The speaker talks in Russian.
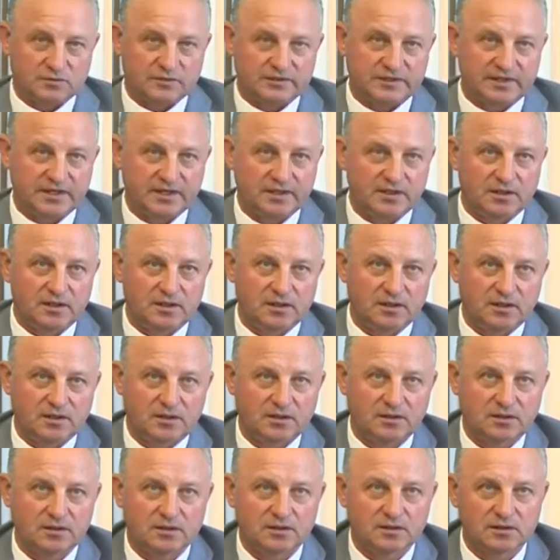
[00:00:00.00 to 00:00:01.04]
Средняя
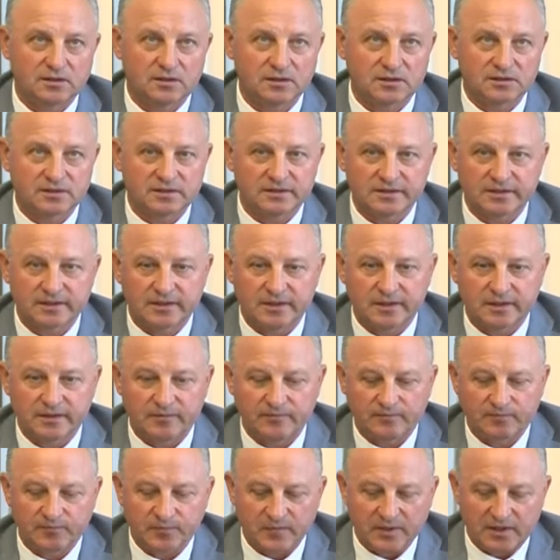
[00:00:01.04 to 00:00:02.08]
э, цена
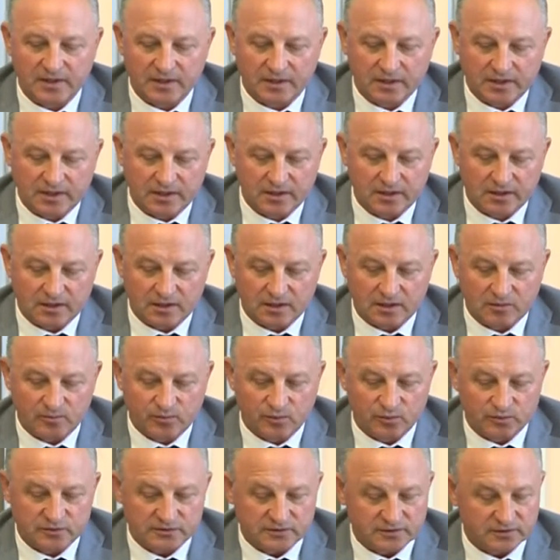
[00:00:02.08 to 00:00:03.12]
ранней
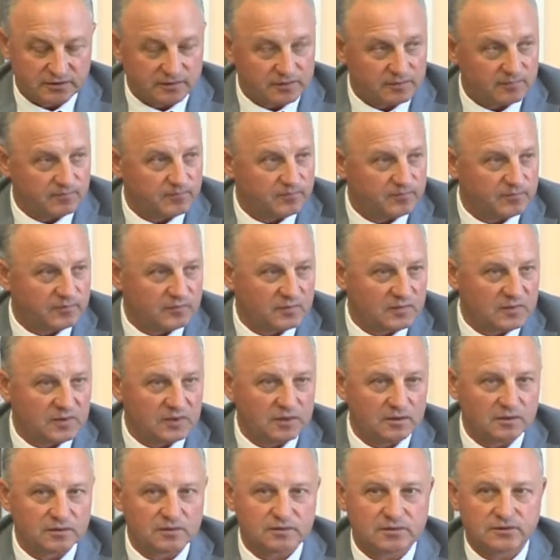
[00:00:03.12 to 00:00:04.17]
капусты
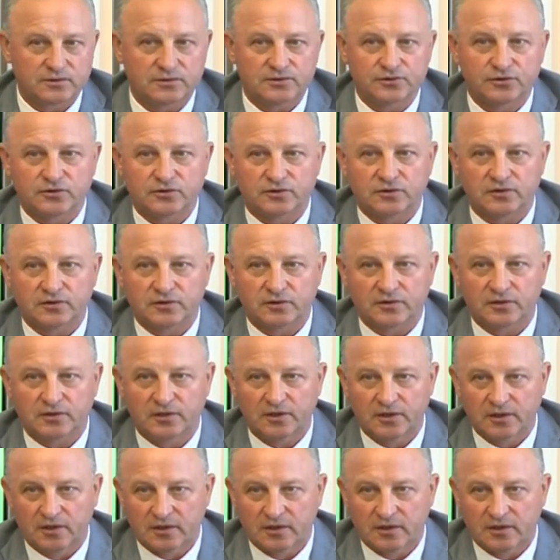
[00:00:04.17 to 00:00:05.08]
значит, э,